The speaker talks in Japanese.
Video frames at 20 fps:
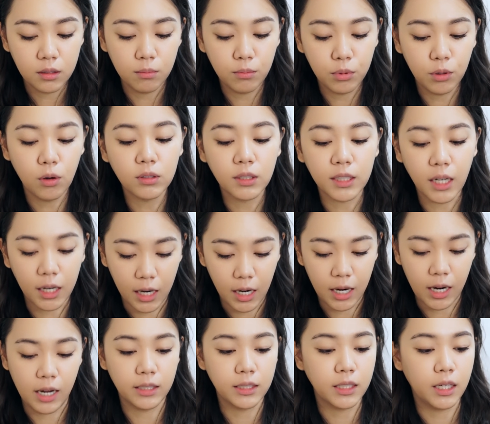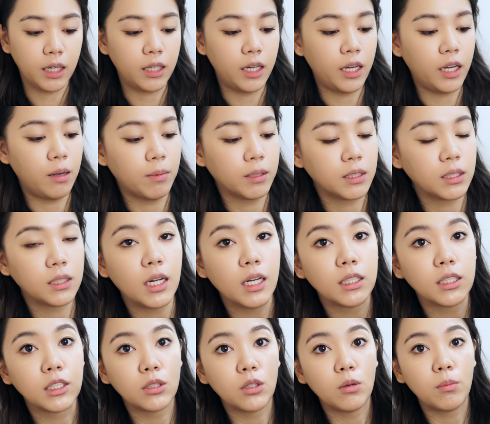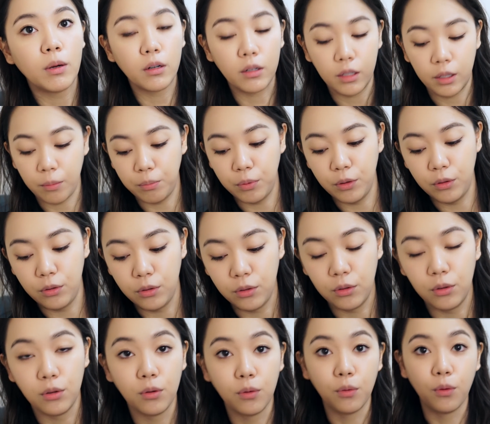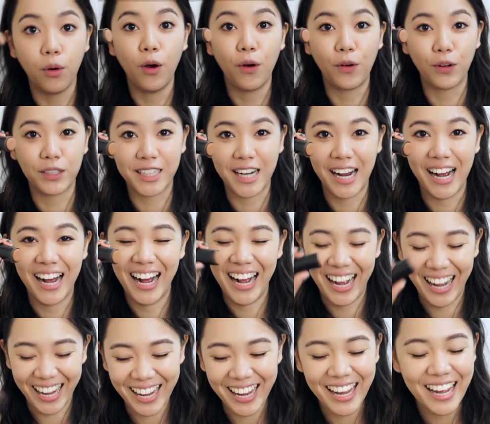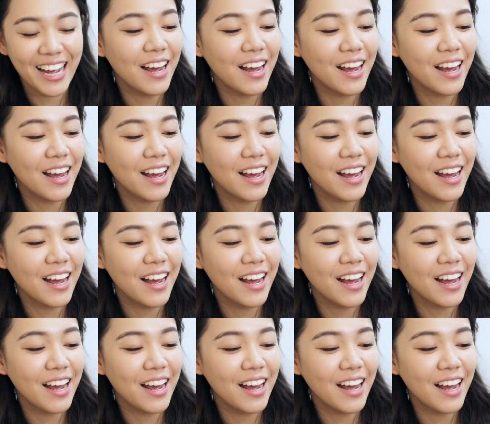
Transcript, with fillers: ブロンザーから使っていきます。ナーズのマルティプルを、こっちか。はい。